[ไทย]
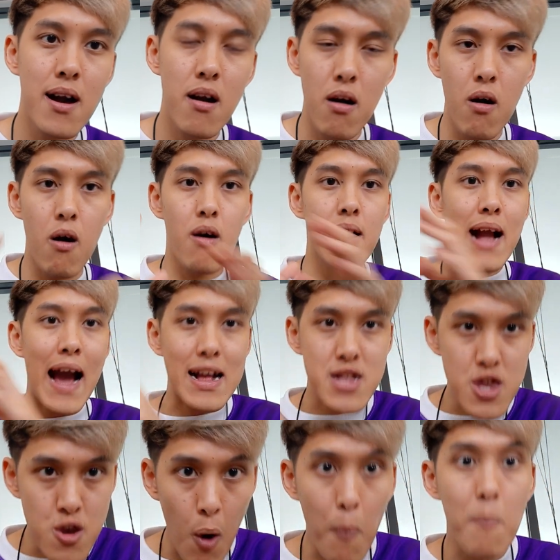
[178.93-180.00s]
ของการ
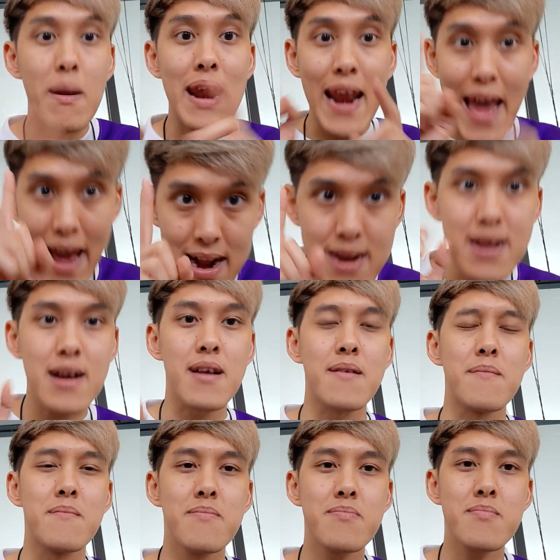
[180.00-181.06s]
จบเลกหนึ่ง
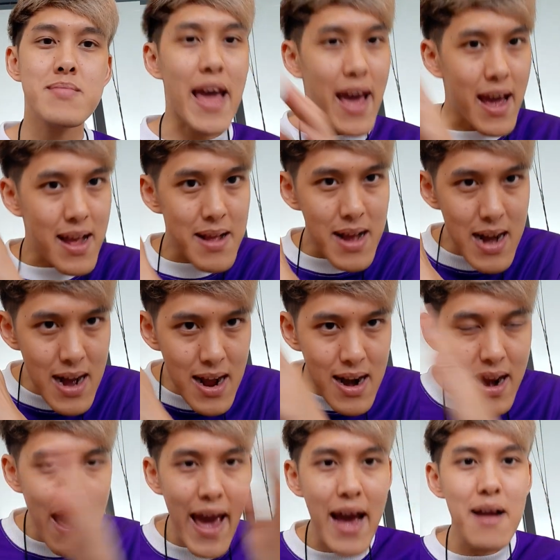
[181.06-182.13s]
เตะครึ่ง
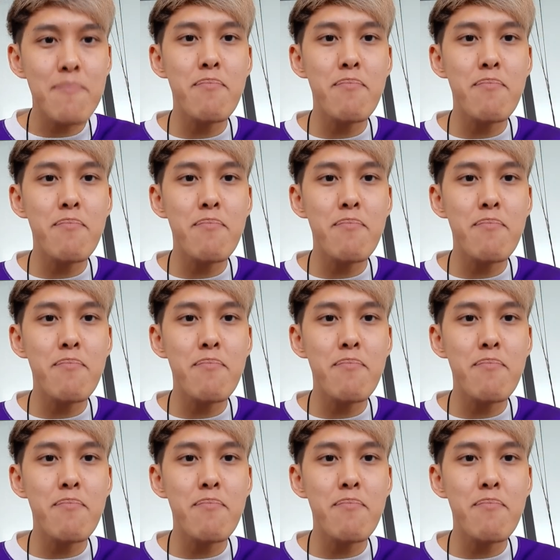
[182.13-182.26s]
เลก